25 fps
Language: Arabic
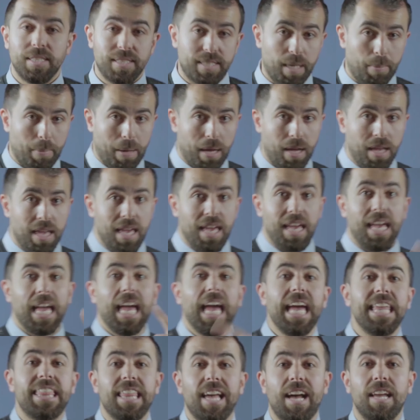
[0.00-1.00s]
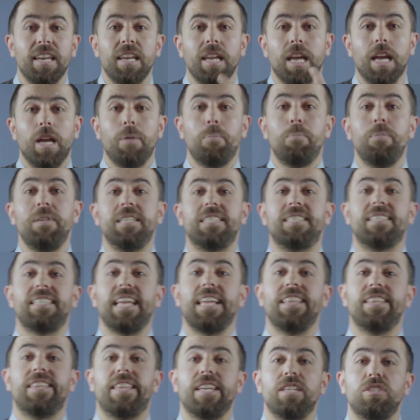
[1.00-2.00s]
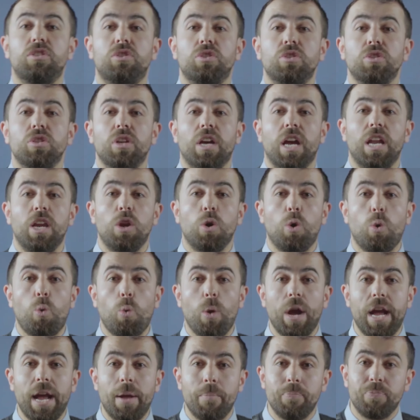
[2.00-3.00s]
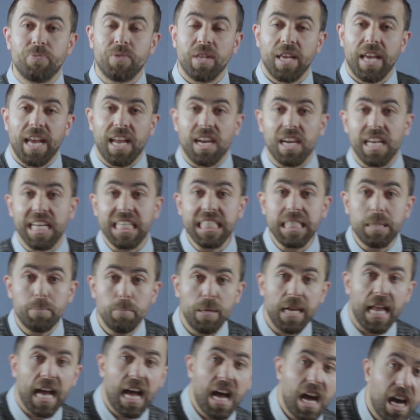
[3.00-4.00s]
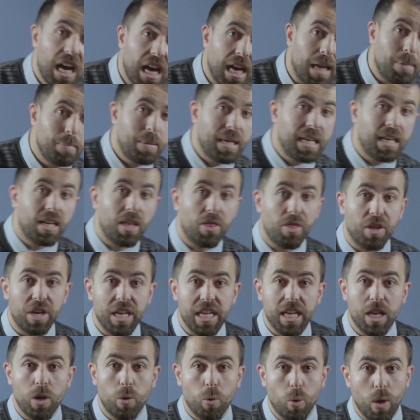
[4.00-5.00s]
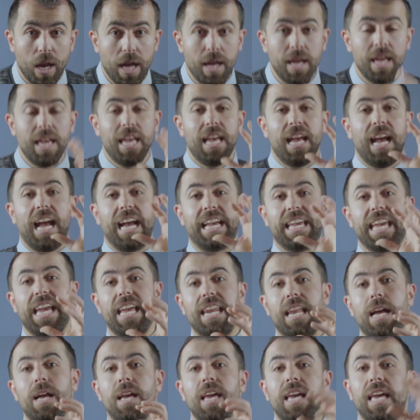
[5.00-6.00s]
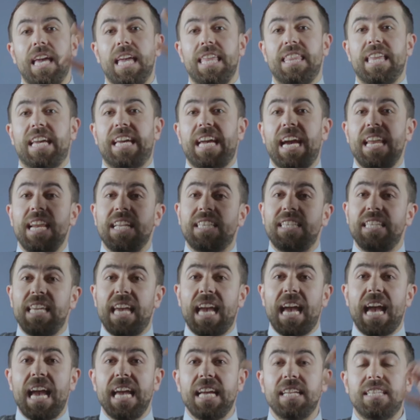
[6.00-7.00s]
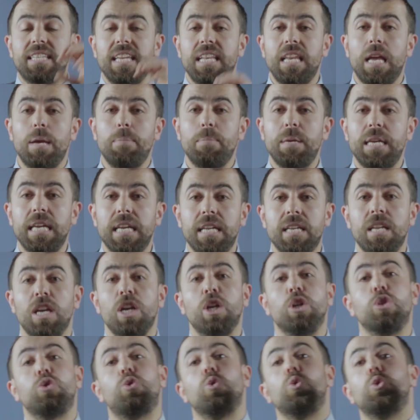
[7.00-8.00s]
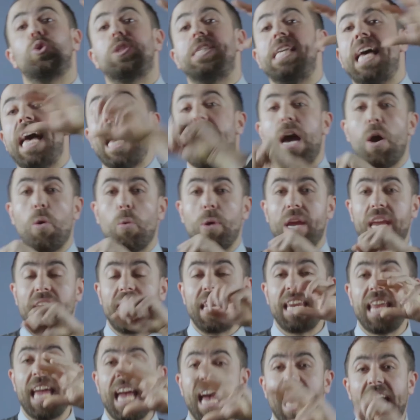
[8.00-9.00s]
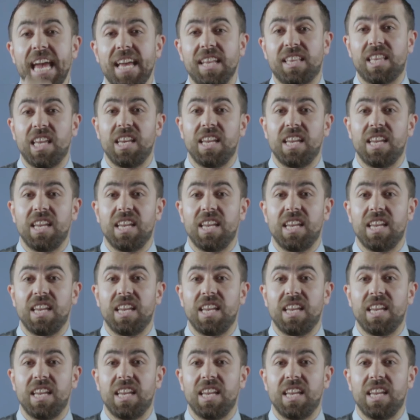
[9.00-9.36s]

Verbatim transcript: سبعة إذا بنستنتج اللي هو القسم الآخر من النظرية الأولى حكينا إذا كانت نهاية اليمين تساوي نهاية